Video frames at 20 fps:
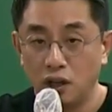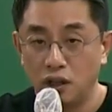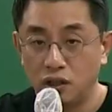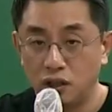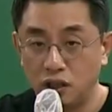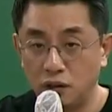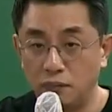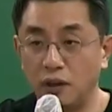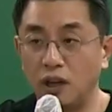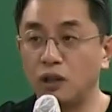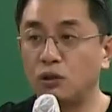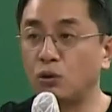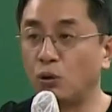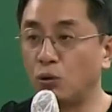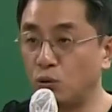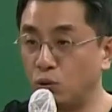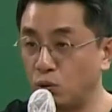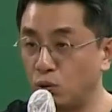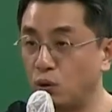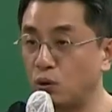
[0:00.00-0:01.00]
지배
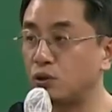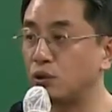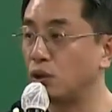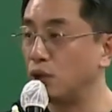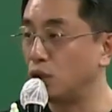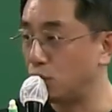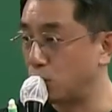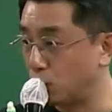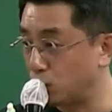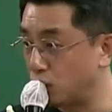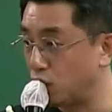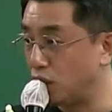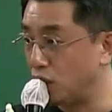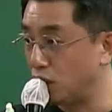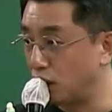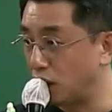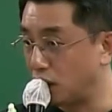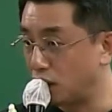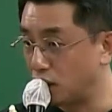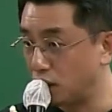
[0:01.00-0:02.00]
도구로서의
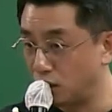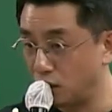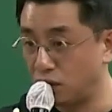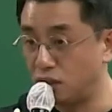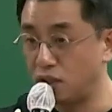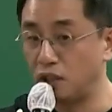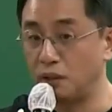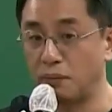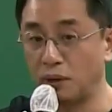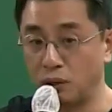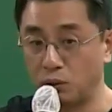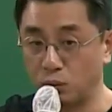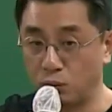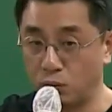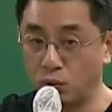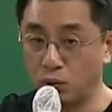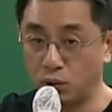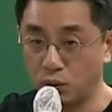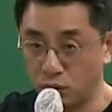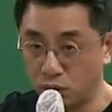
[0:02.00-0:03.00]
조직이 되는 거죠. 지배
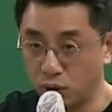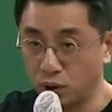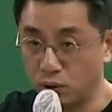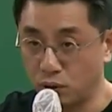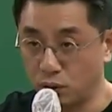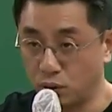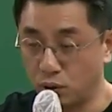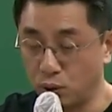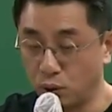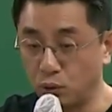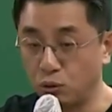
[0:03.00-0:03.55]
도구로서의 조직.